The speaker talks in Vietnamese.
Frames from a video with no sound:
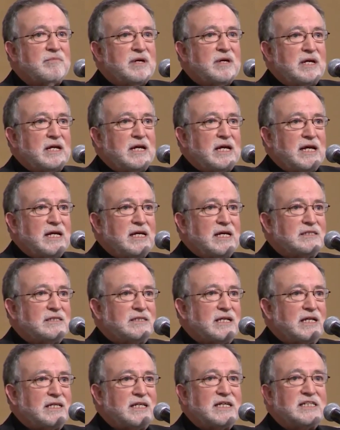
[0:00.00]
quan với các
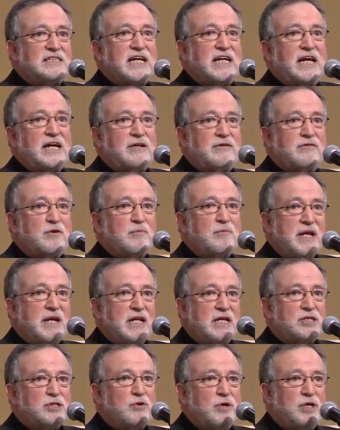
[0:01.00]
giám mục địa phương.
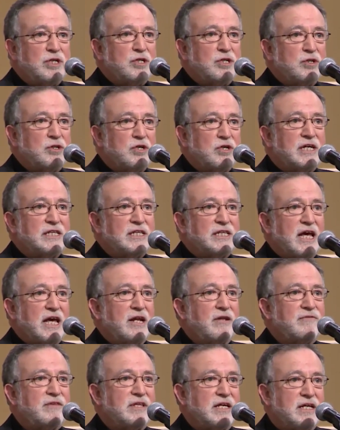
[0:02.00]
Nhưng
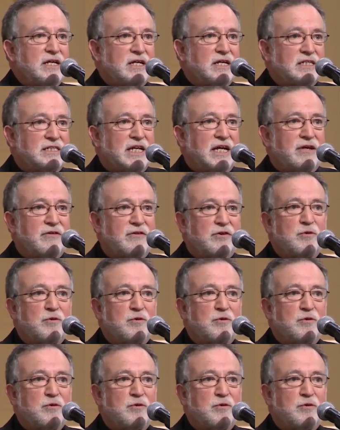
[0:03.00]
nhiều người cũng bày